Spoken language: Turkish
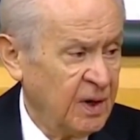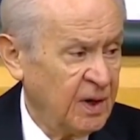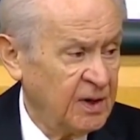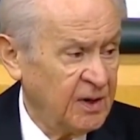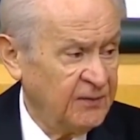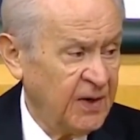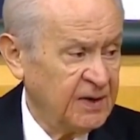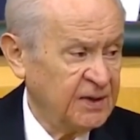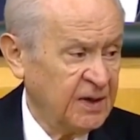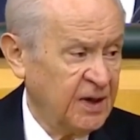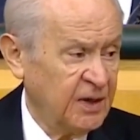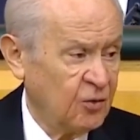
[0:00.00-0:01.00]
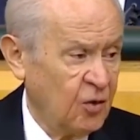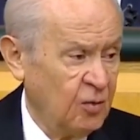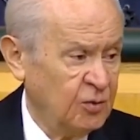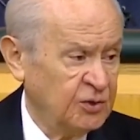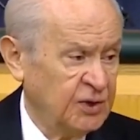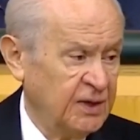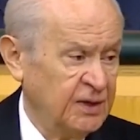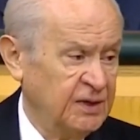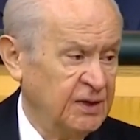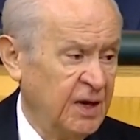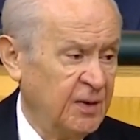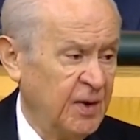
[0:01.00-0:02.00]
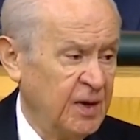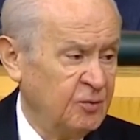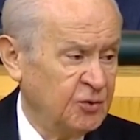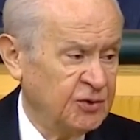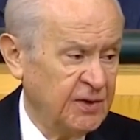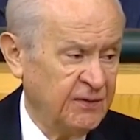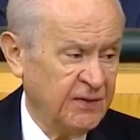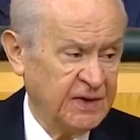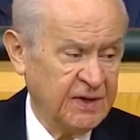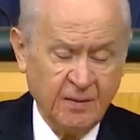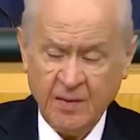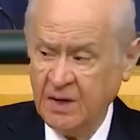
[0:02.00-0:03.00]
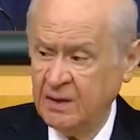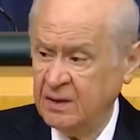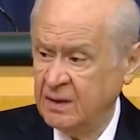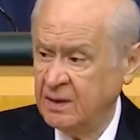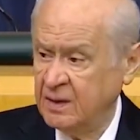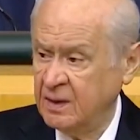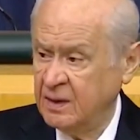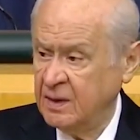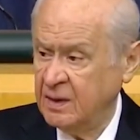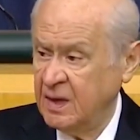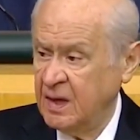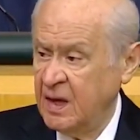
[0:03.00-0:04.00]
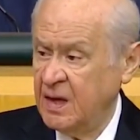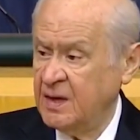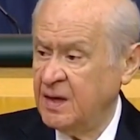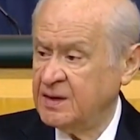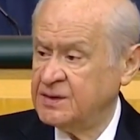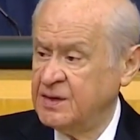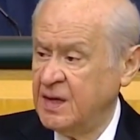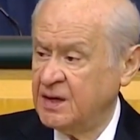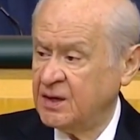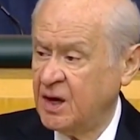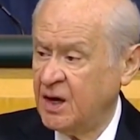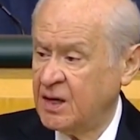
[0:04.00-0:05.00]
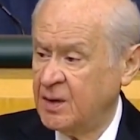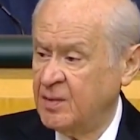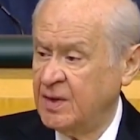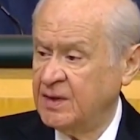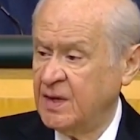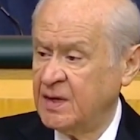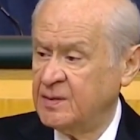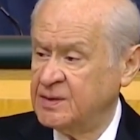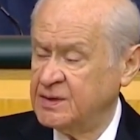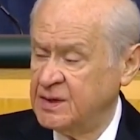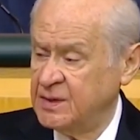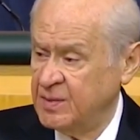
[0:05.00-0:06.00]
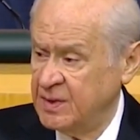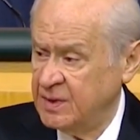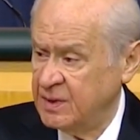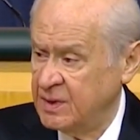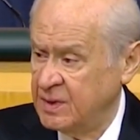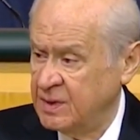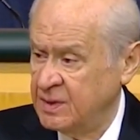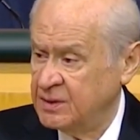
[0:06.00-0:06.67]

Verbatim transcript: Anafartalar Komutanı Yarbay Mustafa Kemal, en az diğer kahramanlarımız gibi